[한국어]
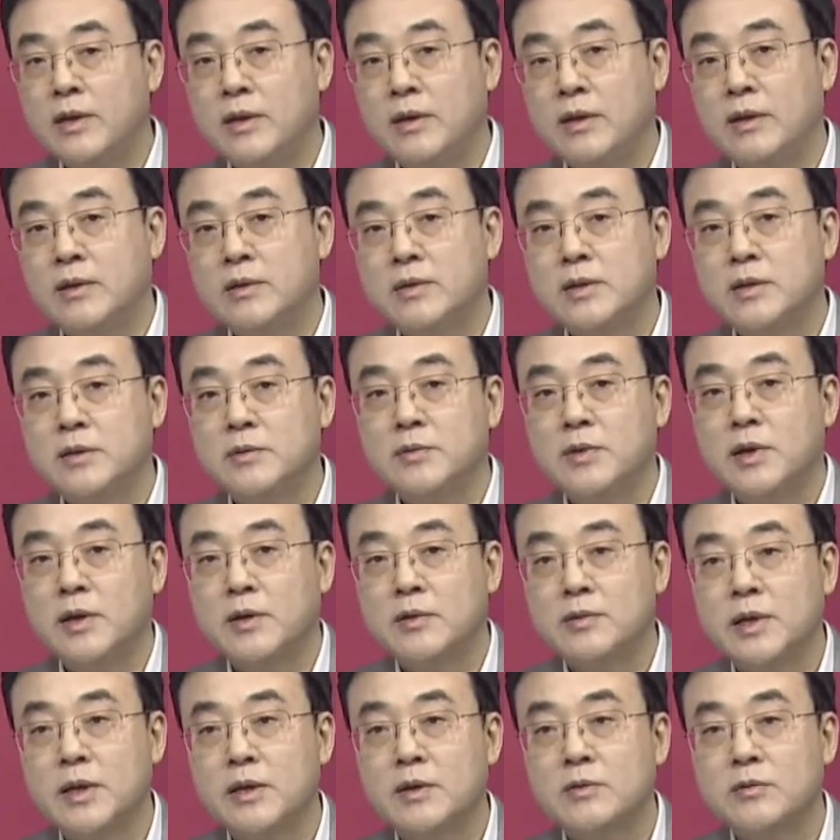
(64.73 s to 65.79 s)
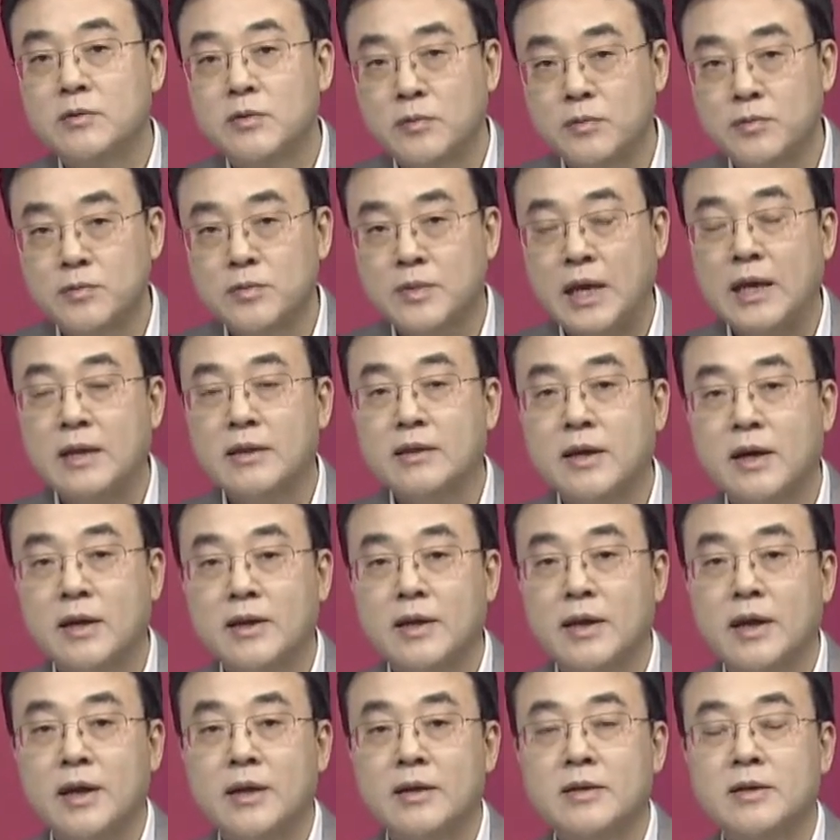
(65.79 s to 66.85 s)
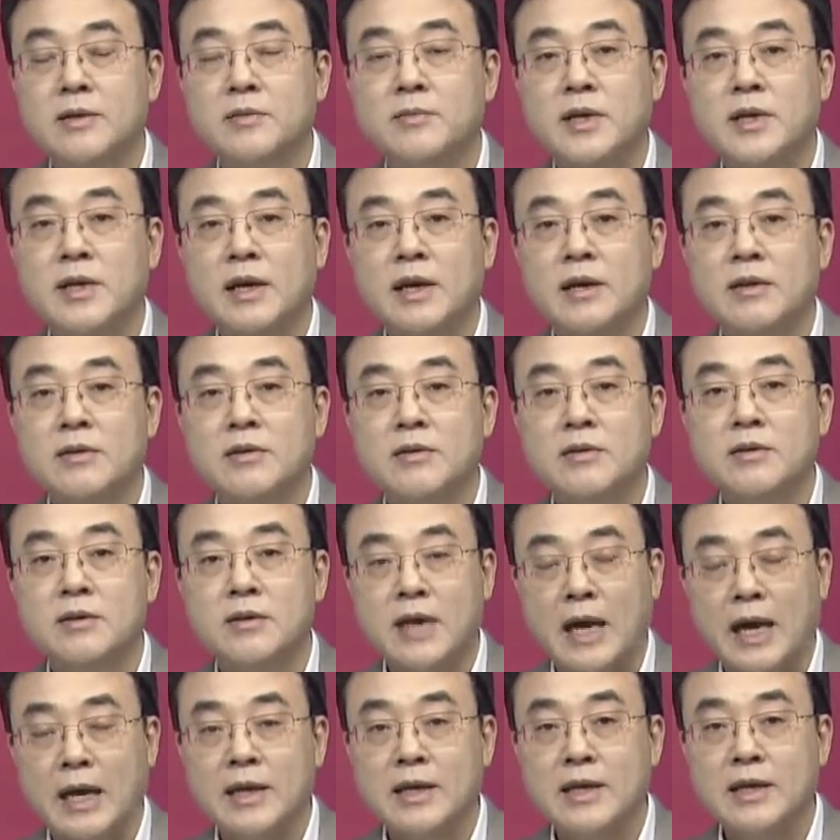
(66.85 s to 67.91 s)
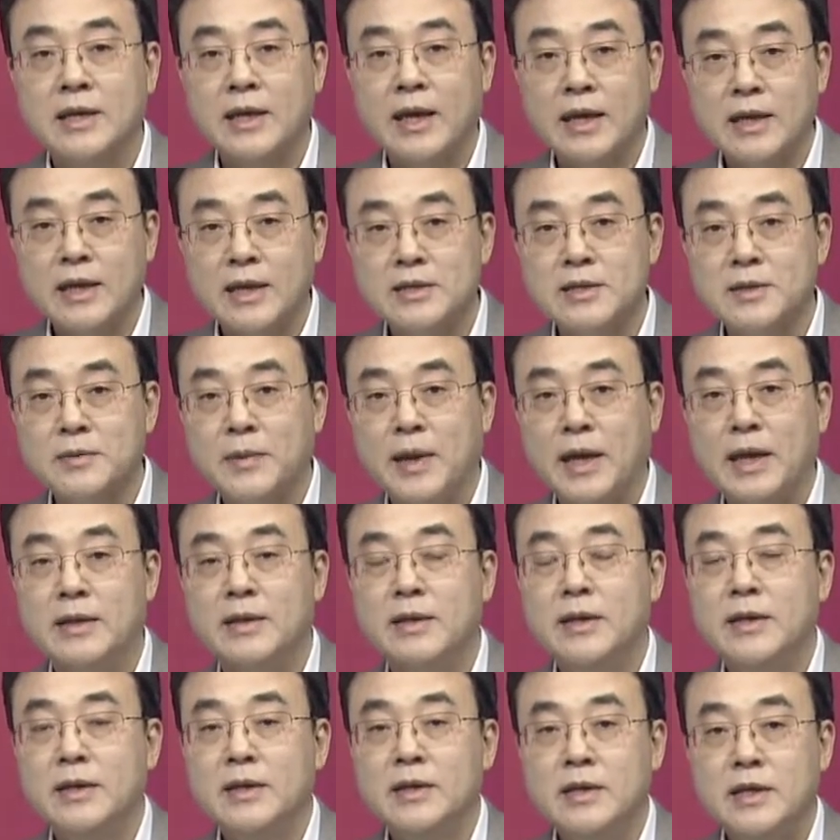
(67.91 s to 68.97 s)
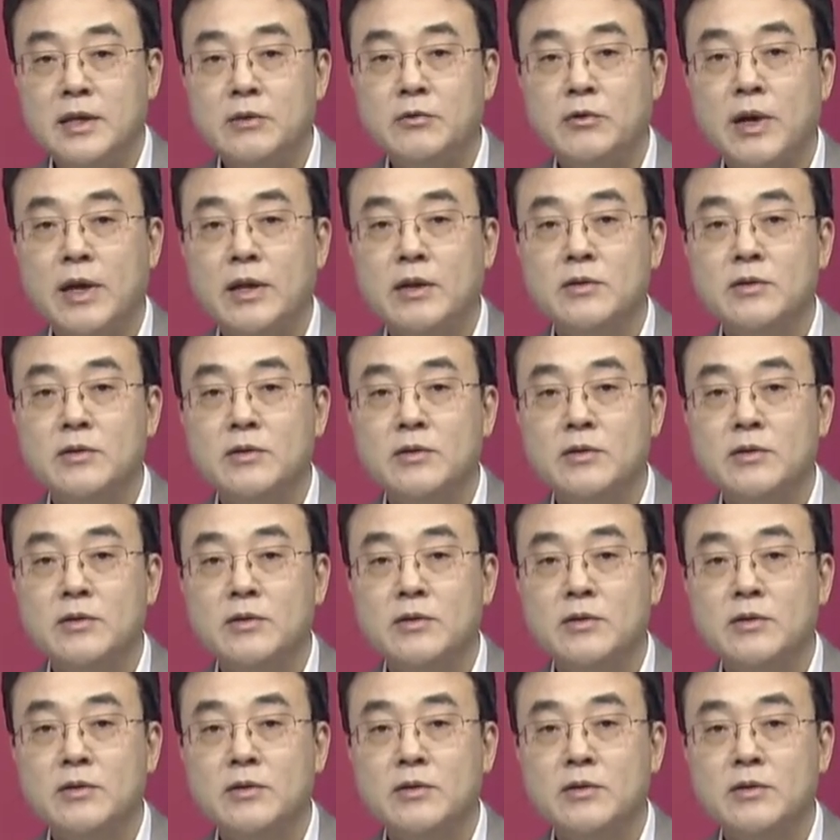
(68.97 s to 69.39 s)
어, 지금처럼 이제 좀 타이트하게 금리 상승을 가기는 하겠지만 이후에는